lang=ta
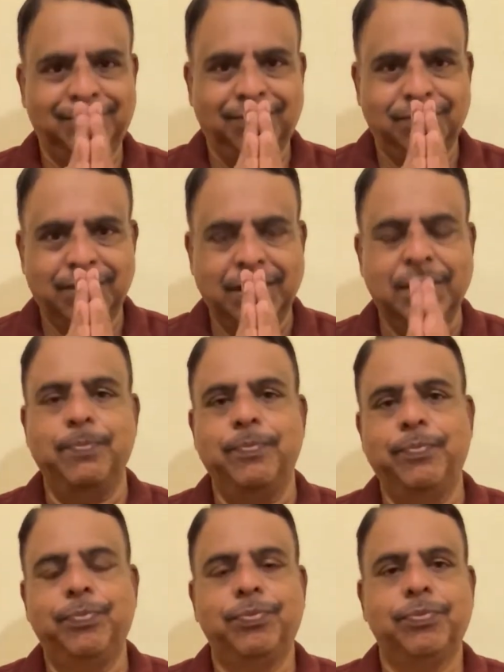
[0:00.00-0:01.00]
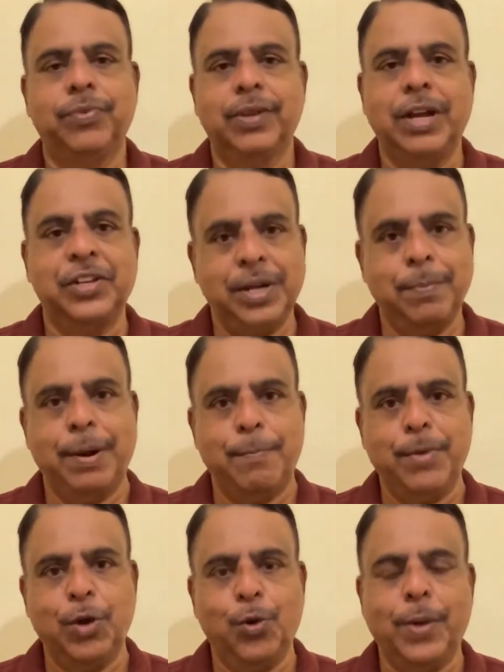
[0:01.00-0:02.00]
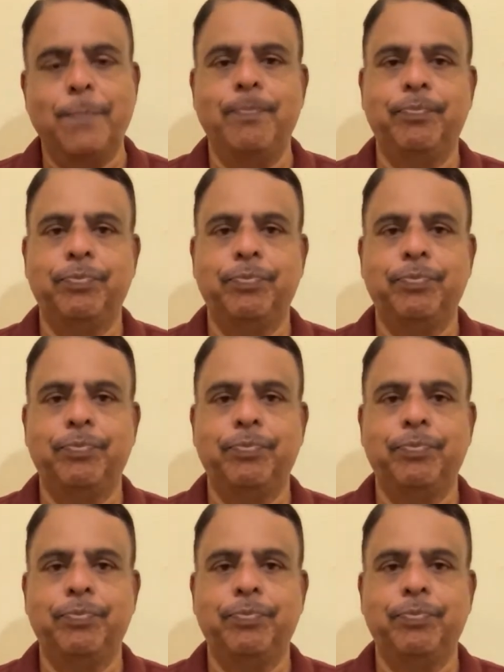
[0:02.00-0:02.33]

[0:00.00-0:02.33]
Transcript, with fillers: வணக்கம் அஷ்ரப் பிரம்மயோகம்